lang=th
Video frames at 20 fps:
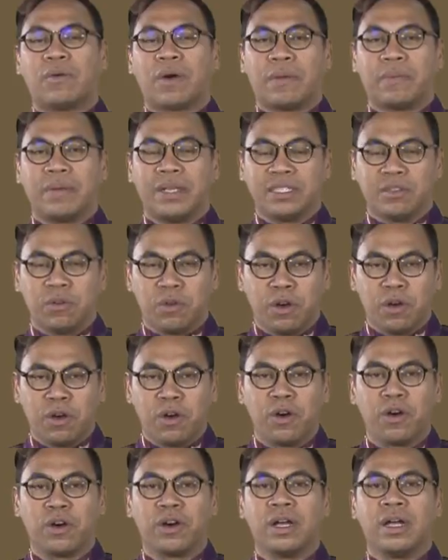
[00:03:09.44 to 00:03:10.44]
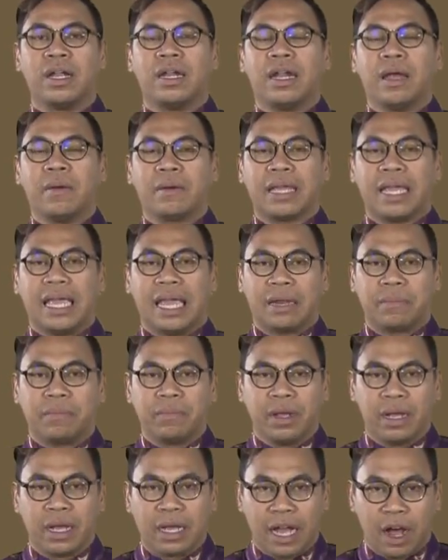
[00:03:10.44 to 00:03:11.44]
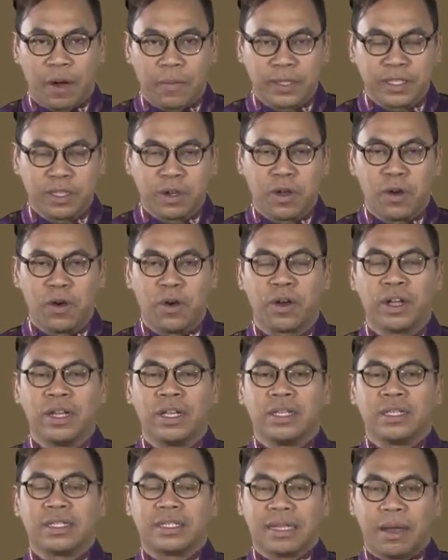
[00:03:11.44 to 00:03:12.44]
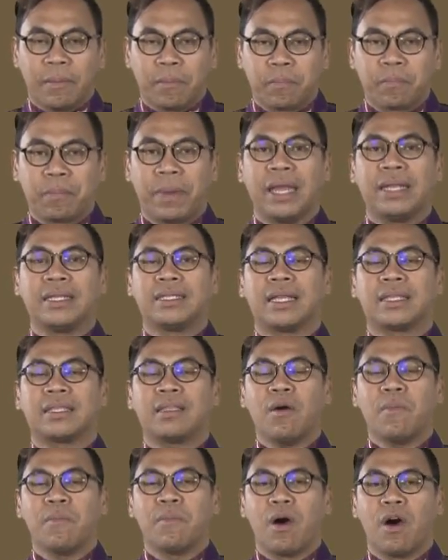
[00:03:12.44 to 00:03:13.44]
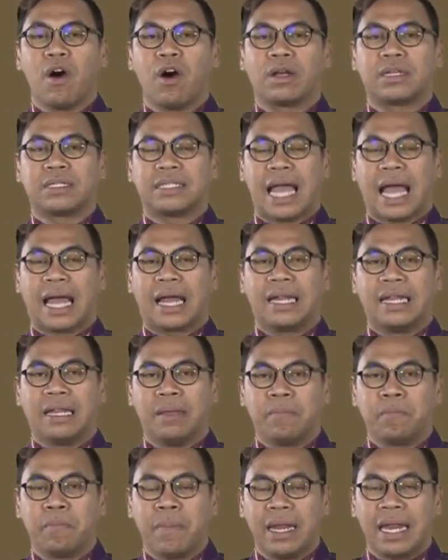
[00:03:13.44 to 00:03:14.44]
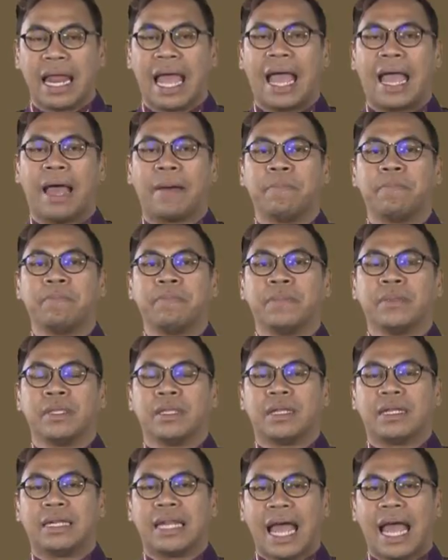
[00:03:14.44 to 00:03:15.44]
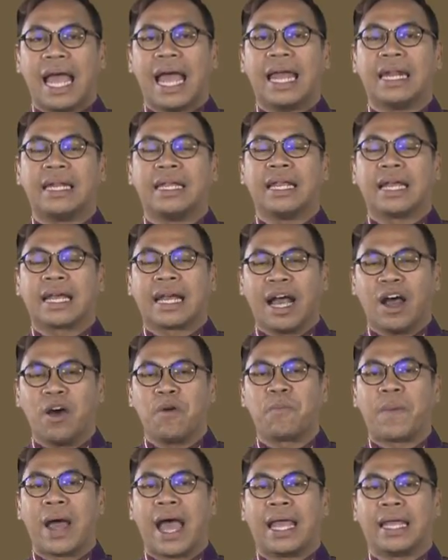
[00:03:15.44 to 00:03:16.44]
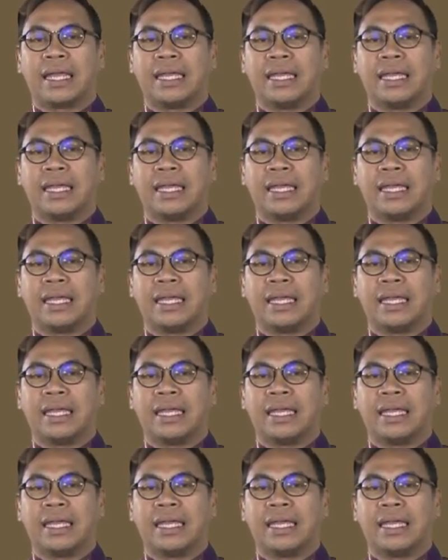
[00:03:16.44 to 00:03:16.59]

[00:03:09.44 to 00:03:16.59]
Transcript: งหวัดพิษณุโลก และเขตเมืองเก่าพิษณุโลกจำเป็นจะต้องมองจากริมแม่น้ำน่านเข้าไป